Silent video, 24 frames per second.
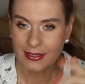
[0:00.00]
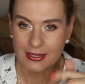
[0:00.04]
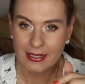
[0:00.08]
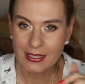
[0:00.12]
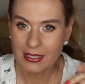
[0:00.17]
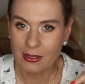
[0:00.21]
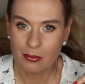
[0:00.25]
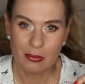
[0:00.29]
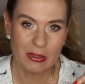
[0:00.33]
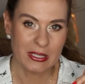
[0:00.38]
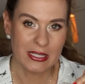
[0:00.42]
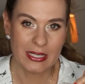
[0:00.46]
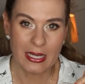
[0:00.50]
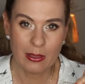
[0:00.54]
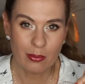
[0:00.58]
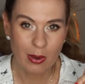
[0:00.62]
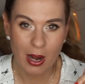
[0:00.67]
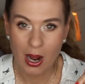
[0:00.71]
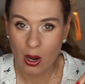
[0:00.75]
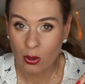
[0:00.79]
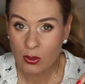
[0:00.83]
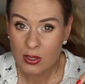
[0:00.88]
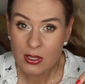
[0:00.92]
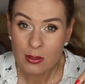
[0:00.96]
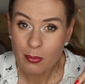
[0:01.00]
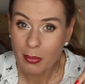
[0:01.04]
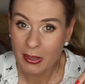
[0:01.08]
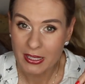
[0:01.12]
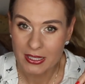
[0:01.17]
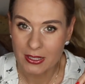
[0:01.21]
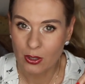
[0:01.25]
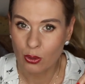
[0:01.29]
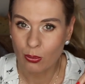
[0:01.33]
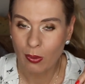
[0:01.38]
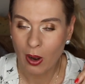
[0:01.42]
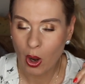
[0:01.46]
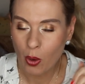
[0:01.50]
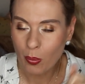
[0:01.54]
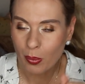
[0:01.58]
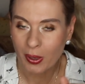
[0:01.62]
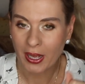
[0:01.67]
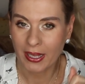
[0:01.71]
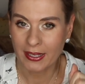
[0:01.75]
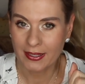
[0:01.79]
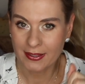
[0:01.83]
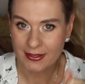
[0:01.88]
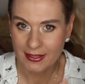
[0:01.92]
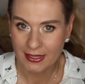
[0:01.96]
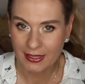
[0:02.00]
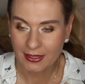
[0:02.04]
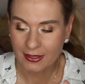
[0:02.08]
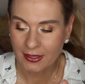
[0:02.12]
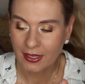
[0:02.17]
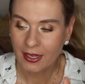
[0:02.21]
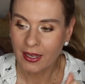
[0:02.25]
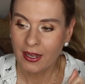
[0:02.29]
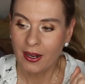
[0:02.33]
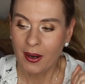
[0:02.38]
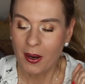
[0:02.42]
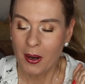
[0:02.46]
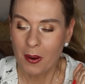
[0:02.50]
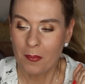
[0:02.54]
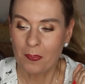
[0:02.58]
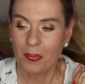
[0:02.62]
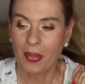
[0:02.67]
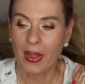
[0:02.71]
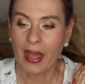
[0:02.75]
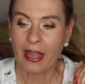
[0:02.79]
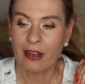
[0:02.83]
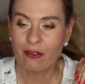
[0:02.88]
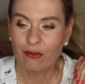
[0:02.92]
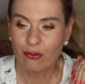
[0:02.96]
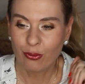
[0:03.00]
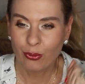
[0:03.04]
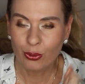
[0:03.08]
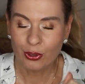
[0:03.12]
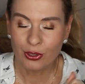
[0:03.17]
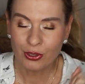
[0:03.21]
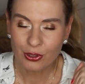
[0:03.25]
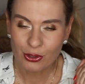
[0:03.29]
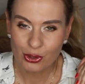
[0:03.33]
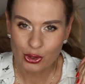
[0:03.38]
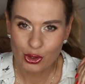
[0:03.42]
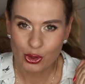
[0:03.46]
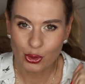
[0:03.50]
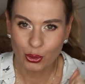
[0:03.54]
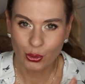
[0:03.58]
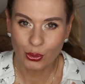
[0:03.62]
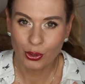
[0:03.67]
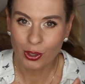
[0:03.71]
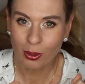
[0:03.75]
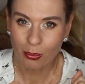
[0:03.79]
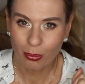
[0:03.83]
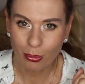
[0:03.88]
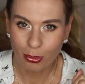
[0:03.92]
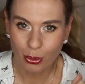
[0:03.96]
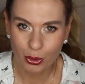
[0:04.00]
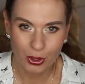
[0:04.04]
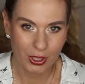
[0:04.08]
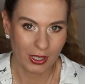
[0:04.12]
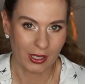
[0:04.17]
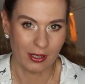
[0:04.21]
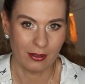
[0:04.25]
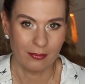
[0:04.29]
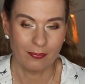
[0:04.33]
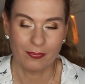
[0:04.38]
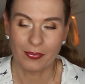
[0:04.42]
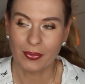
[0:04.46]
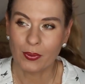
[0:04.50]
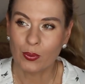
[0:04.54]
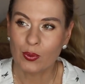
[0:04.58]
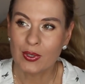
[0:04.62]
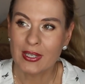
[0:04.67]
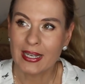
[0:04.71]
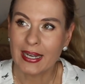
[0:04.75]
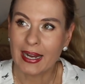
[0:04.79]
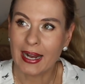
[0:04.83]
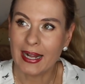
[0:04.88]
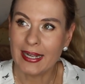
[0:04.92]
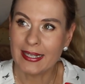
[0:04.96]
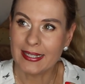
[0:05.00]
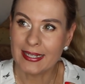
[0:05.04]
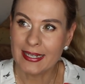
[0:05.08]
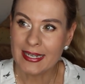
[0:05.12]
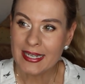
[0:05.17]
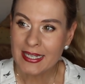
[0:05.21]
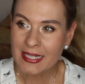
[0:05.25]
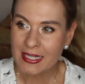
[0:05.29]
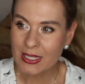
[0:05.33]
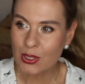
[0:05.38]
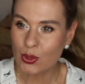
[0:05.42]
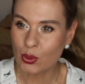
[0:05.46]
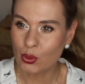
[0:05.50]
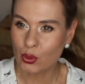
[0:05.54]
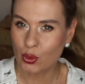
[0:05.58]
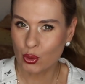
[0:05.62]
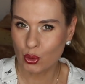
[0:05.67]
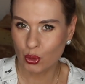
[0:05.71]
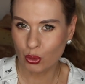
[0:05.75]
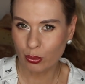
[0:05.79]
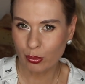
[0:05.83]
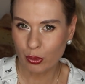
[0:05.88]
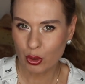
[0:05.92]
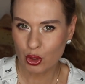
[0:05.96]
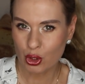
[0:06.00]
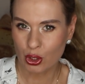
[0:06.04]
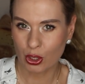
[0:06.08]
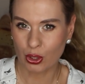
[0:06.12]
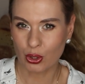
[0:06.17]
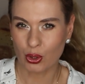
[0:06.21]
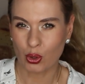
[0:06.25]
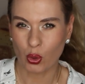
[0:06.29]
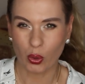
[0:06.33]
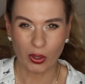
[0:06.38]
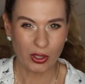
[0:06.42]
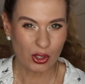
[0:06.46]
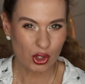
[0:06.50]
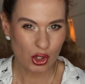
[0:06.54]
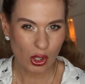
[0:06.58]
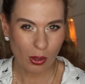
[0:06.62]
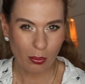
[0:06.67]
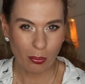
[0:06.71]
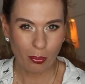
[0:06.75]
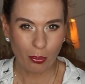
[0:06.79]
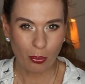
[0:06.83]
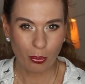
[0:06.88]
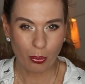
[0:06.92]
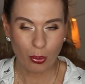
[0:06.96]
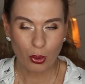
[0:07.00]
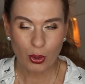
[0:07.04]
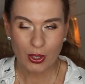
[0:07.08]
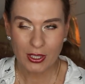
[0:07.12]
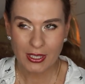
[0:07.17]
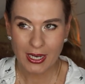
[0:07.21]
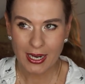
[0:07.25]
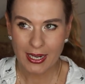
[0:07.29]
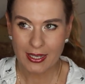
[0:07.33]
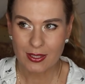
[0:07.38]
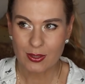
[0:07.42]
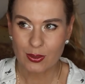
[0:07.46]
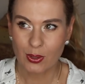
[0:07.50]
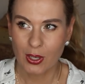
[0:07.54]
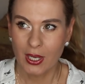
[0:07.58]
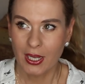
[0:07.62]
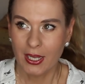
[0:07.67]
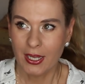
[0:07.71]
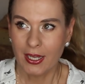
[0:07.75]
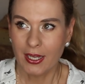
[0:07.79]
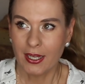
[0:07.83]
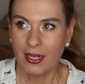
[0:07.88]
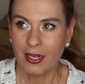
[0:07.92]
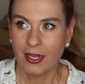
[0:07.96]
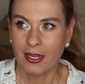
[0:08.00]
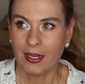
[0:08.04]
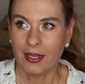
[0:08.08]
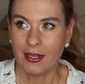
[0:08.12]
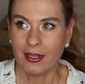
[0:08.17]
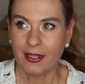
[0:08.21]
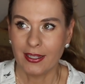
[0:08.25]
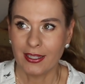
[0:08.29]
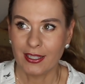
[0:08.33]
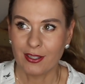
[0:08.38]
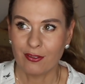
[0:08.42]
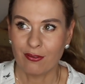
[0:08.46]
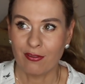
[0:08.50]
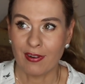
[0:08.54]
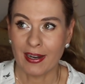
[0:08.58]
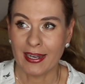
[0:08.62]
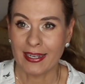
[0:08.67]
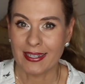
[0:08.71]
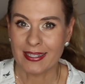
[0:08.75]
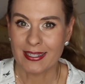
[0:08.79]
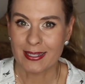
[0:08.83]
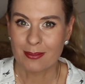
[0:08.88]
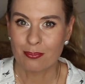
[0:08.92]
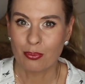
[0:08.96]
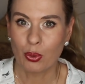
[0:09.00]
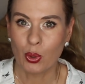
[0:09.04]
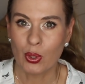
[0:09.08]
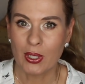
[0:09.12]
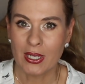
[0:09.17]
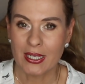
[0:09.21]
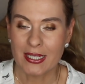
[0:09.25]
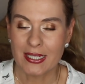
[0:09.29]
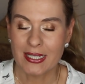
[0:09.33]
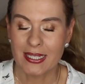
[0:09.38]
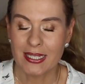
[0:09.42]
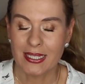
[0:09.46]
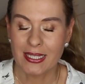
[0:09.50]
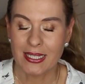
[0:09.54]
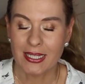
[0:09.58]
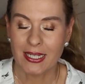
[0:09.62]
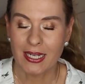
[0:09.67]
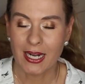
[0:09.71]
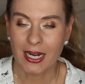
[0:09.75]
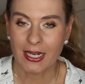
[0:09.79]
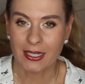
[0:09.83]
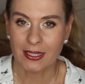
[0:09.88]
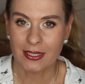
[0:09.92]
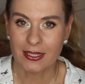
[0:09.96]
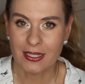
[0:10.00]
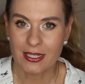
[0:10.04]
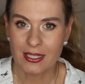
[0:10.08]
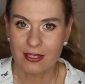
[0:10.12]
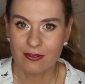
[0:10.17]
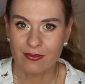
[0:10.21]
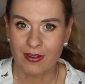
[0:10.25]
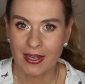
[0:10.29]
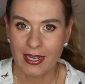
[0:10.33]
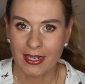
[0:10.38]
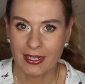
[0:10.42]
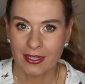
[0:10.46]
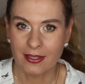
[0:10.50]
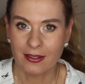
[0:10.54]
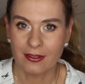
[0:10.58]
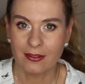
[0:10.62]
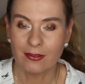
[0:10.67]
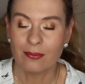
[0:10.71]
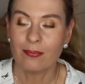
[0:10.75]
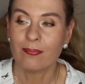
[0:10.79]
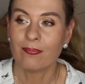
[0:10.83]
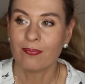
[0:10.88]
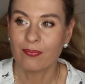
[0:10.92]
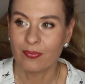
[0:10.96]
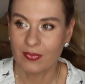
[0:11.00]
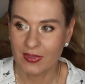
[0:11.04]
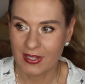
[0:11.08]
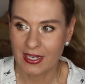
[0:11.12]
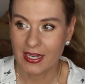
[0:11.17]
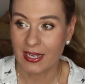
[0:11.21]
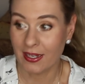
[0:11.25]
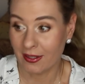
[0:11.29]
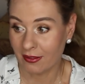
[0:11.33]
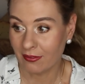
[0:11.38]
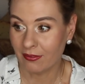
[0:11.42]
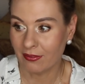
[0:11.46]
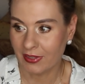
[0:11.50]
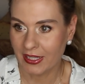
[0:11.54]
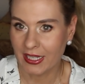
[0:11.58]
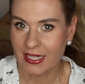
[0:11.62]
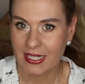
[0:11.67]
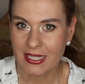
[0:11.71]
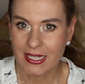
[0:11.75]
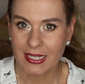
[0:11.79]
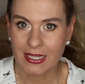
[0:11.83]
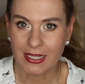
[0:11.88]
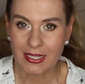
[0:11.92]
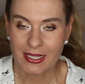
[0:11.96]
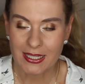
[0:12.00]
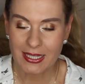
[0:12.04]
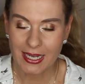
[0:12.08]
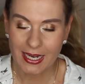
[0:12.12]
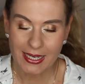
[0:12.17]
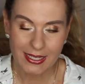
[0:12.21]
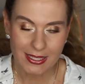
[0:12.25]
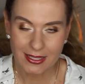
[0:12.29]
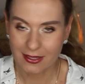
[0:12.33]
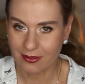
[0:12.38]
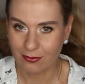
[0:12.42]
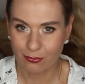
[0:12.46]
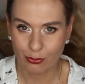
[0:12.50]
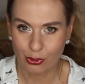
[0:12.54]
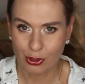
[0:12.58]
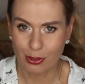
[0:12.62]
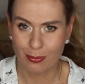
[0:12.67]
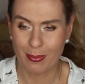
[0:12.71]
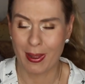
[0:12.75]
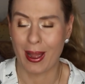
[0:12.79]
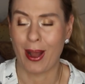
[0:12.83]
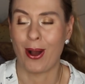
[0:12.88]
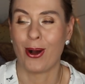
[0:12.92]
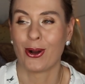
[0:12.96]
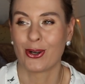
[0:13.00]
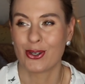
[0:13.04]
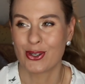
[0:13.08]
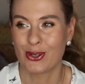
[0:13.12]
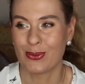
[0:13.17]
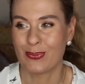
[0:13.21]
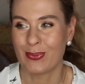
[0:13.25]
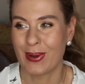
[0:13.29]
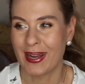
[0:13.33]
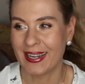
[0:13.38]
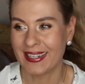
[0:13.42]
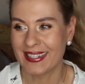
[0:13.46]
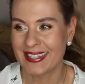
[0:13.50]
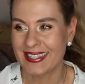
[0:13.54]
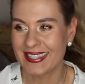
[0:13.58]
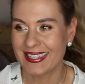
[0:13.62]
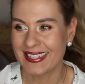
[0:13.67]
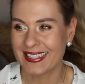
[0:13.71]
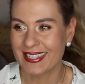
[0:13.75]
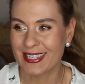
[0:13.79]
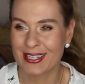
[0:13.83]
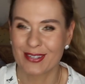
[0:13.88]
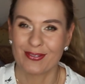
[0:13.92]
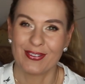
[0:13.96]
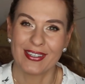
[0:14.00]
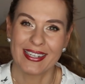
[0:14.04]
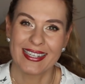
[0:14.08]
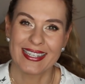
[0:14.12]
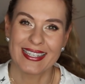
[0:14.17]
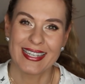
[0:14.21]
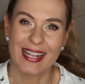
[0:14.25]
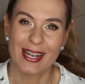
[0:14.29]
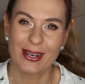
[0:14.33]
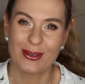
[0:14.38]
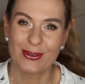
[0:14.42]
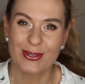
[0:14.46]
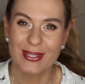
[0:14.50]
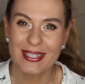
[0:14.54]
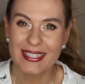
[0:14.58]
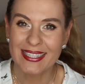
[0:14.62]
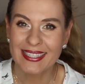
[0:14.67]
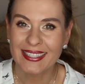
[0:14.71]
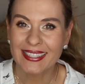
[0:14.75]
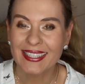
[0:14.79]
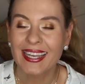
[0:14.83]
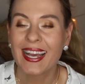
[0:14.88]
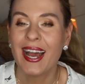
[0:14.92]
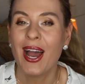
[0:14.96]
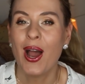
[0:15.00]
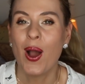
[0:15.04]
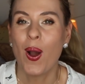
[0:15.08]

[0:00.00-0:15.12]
die ich mir selber ausbessere. Überhaupt kein Ding. Ein wunderschöner Buddha. Und halt nicht so ein typischer deutscher Buddha, also ich weiß, Buddhas sind die Gartenzwerge der jetzigen Zeit, wurde mir auch schon mal erzählt, das finde ich sehr lustig.